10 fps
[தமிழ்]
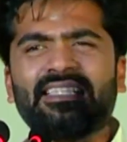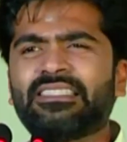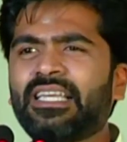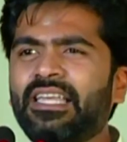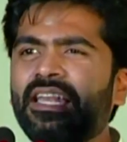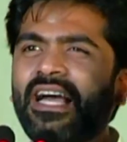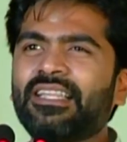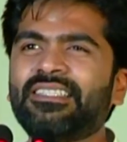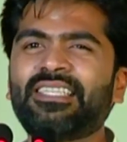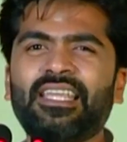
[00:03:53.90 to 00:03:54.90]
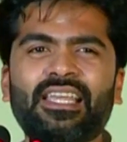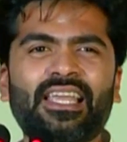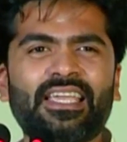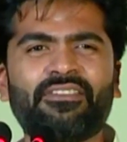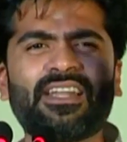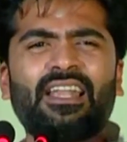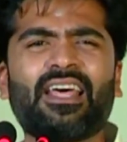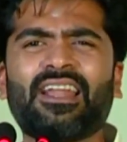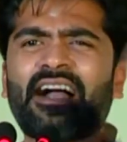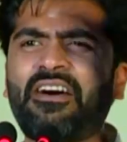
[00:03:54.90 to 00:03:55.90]
இது சரியில்லை அது சரியில்லை இவன்
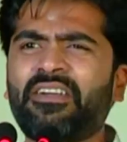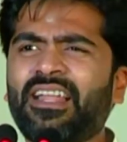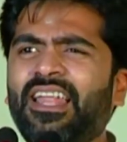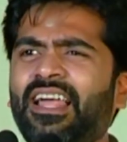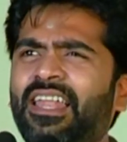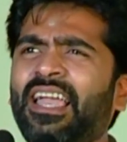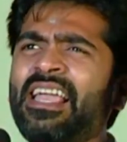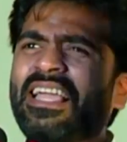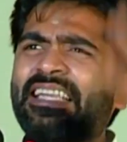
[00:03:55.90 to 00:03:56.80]
நல்லா இருக்கான் அவன் நல்லா இல்லை